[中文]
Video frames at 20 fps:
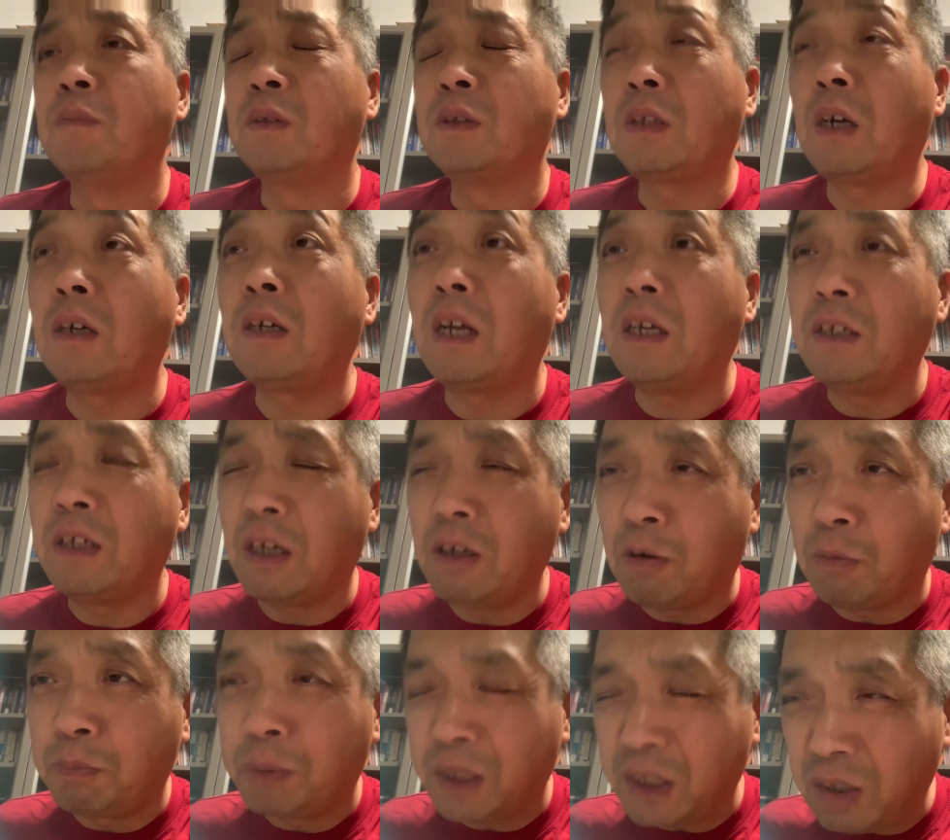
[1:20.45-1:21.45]
当然也有
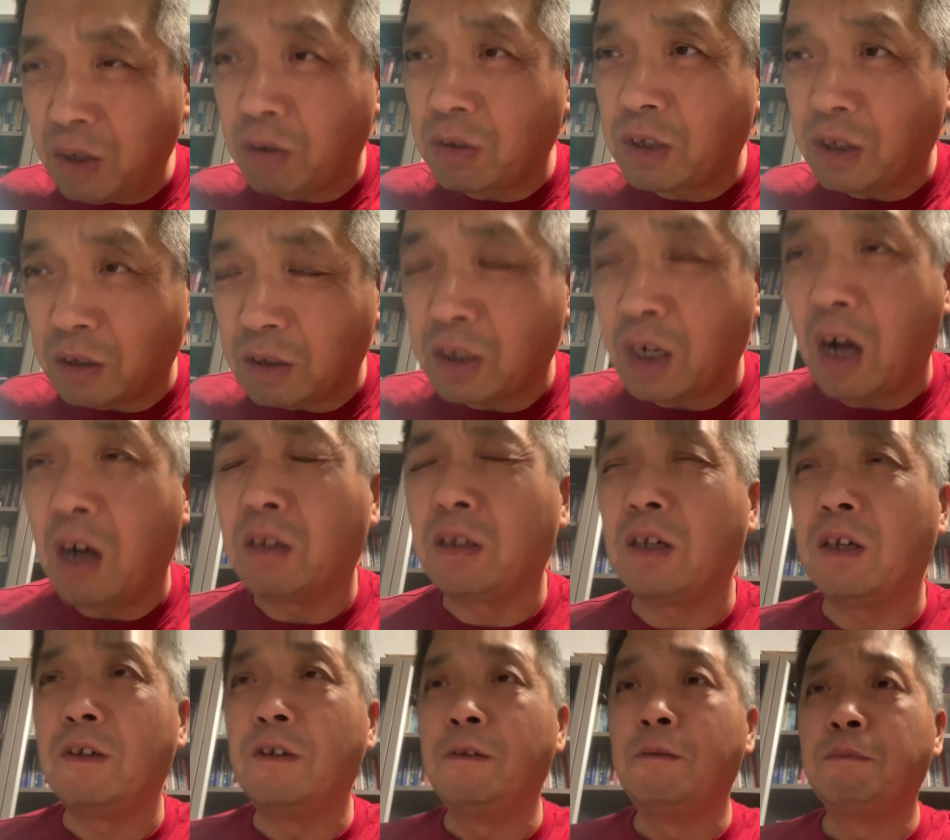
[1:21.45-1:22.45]
比较正常
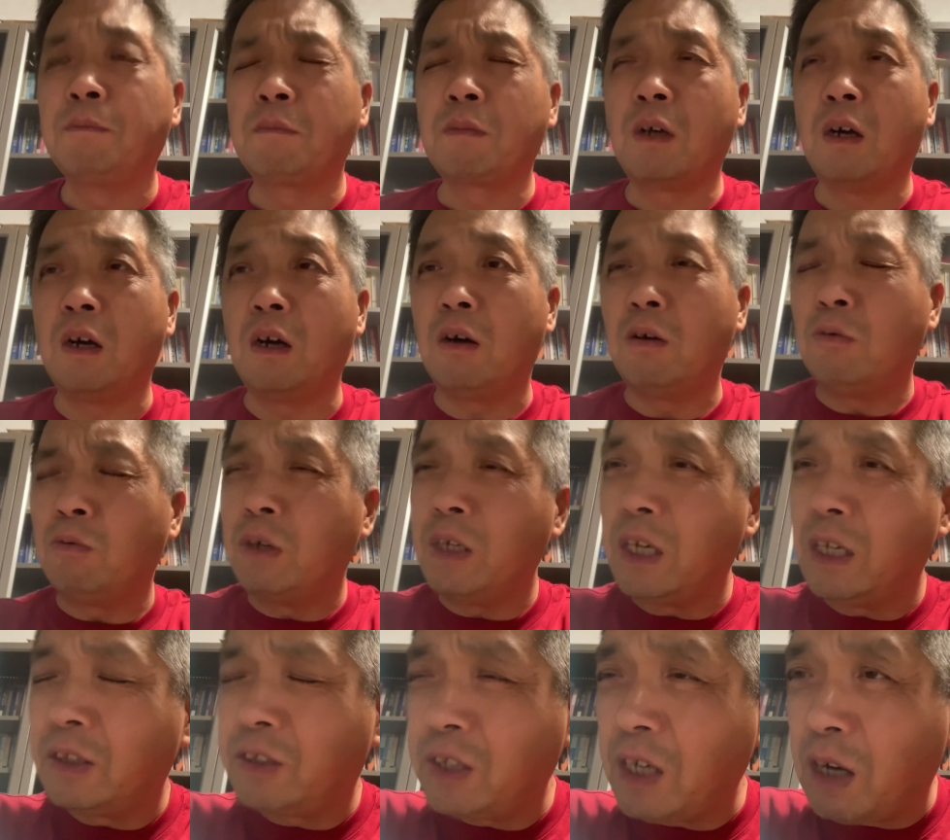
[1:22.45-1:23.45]
的啊，我
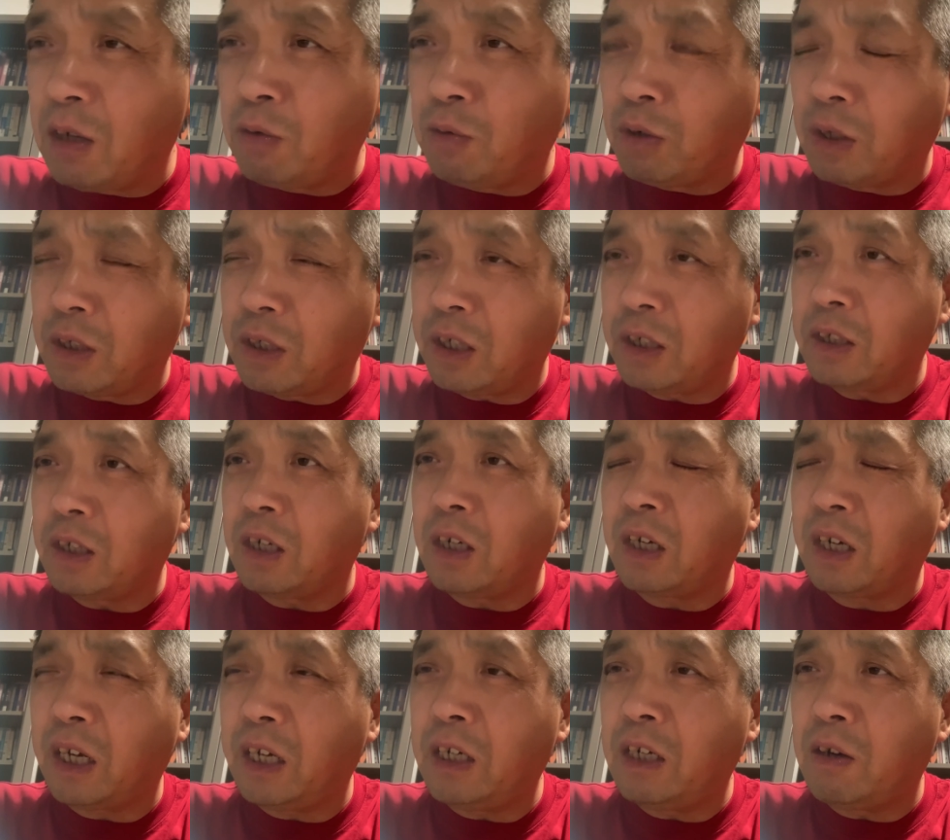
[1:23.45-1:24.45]
也见过这个
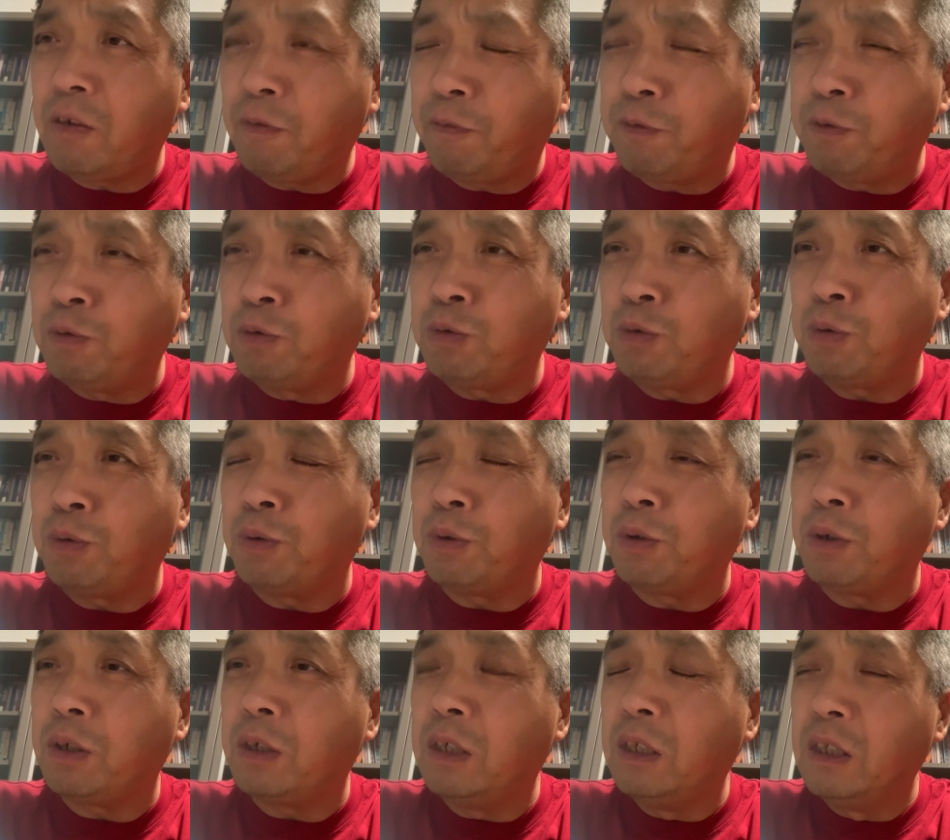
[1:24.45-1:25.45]
黑人妇
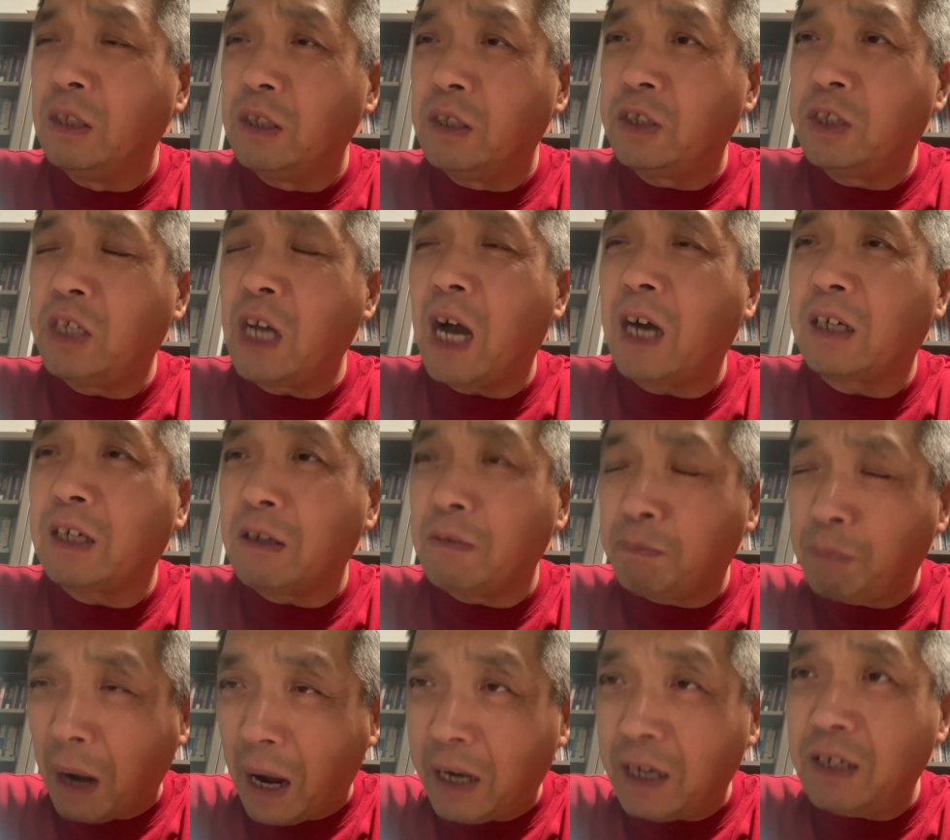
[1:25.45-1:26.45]
女嫁给
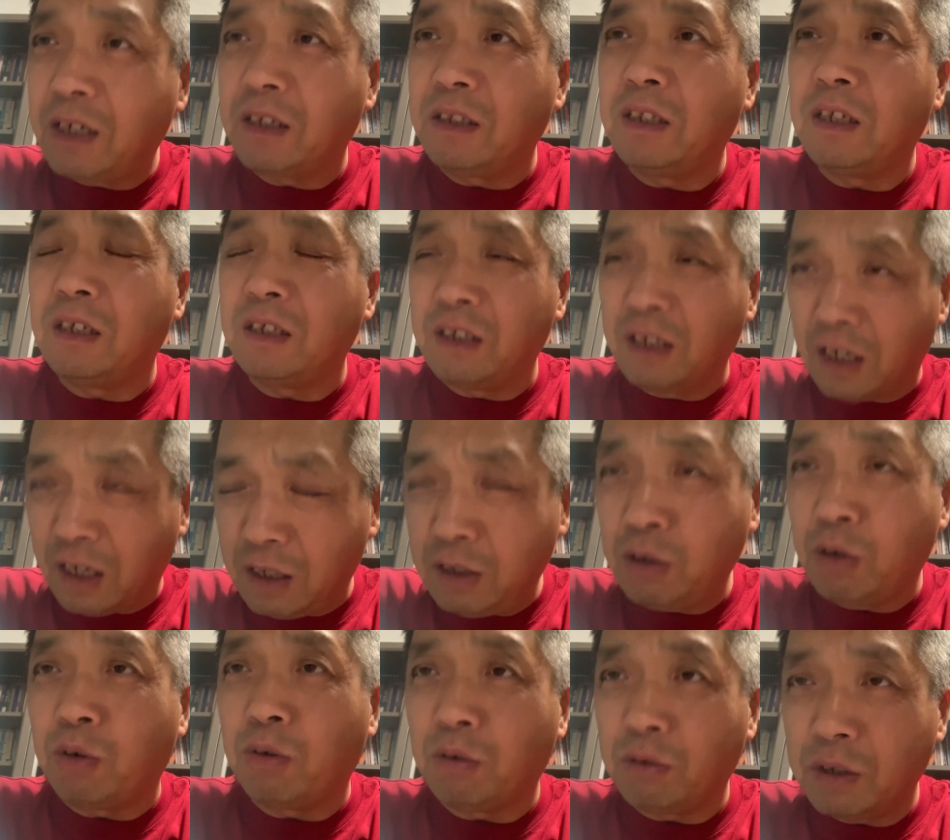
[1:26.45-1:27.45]
白人的也
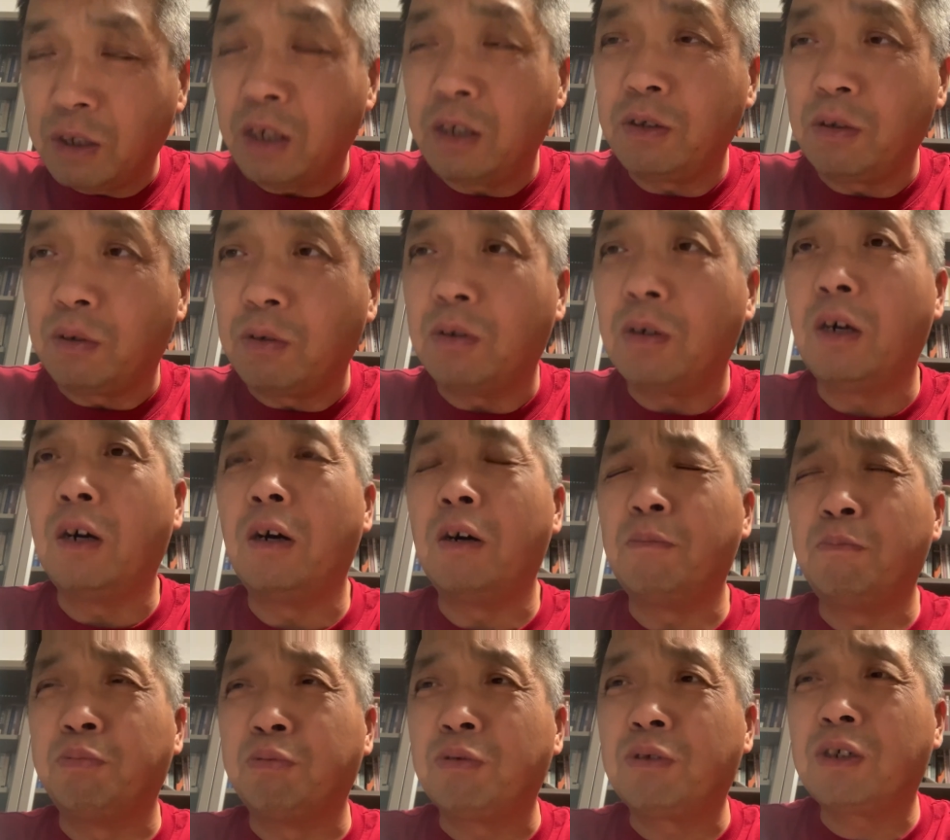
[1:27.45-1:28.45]
有，也有啊，
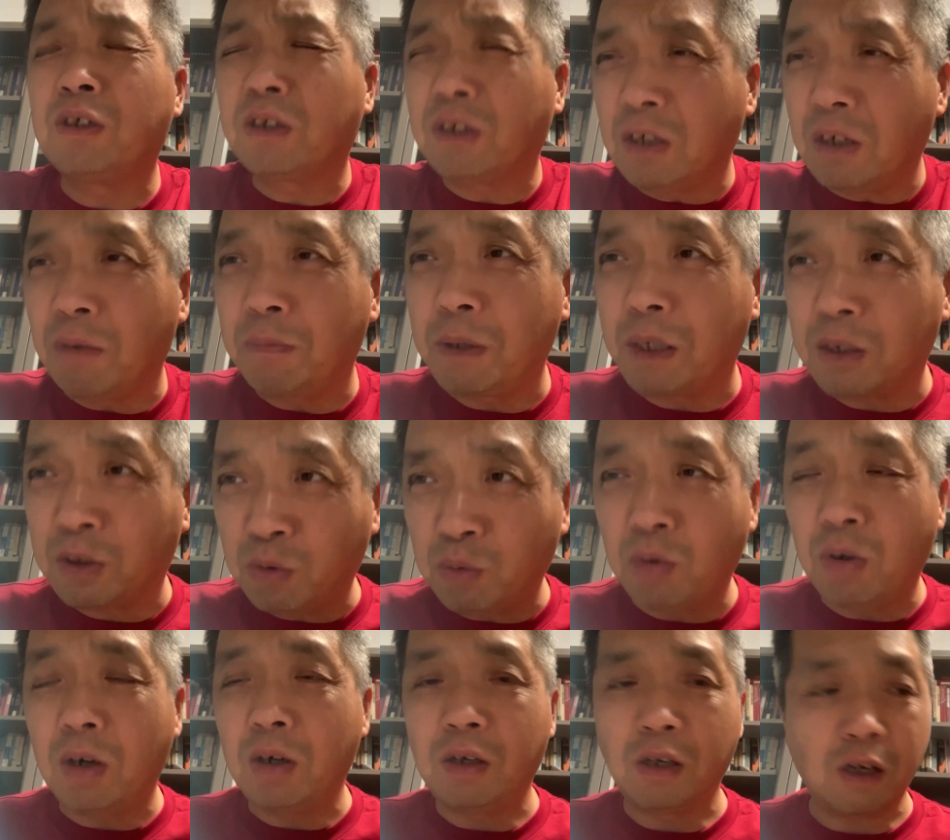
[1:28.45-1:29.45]
不是特别
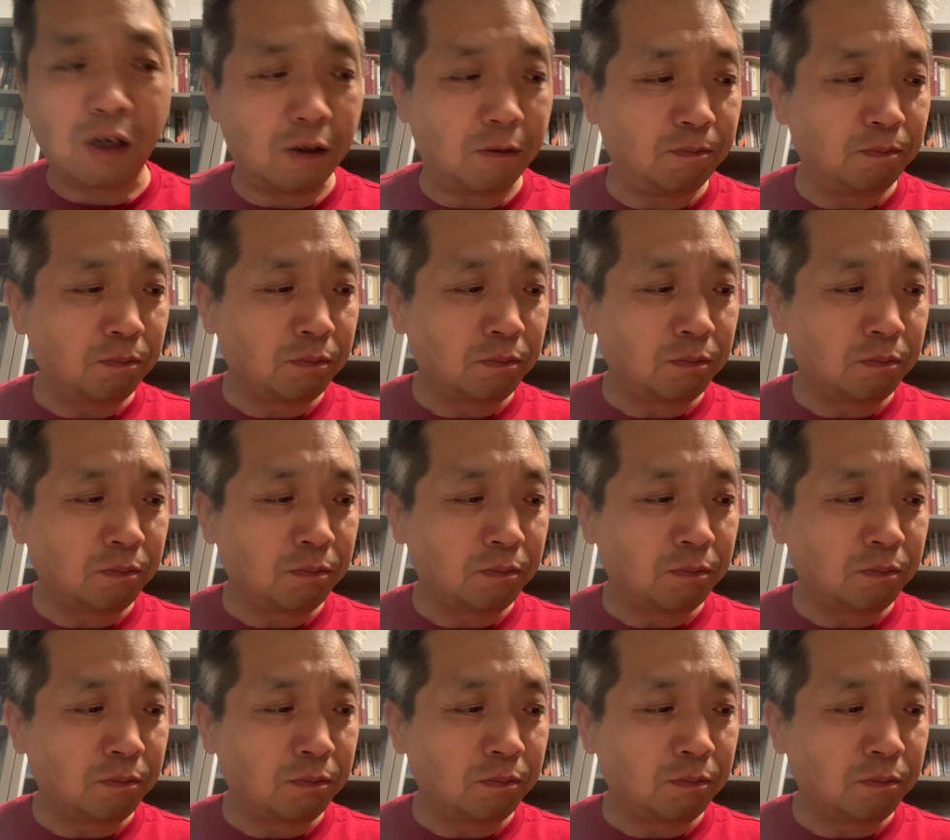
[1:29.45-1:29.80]
多啊。